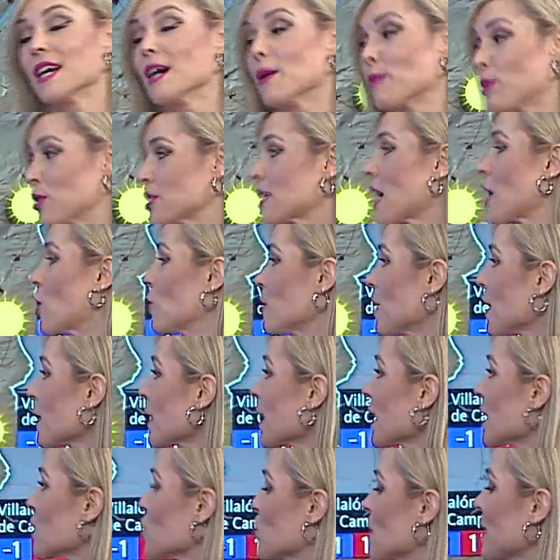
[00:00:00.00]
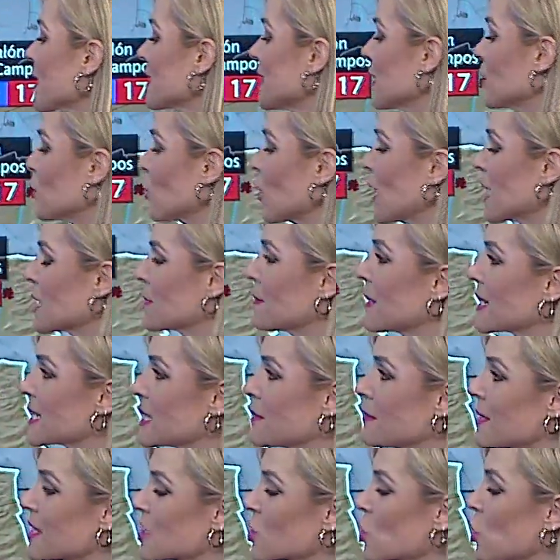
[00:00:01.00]
pues que comienzan a subir tanto las
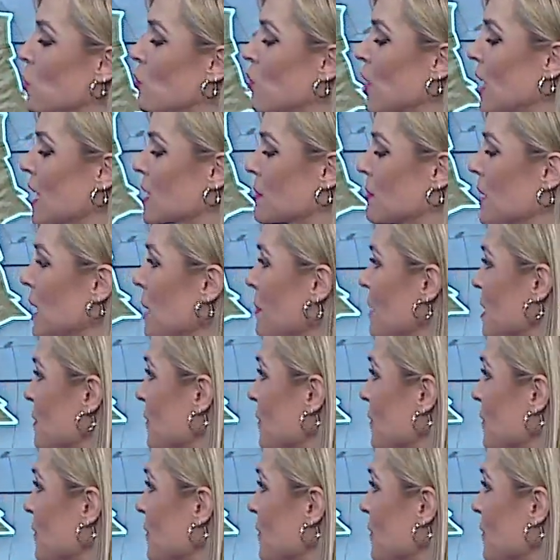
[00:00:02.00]
máximas como las mínimas.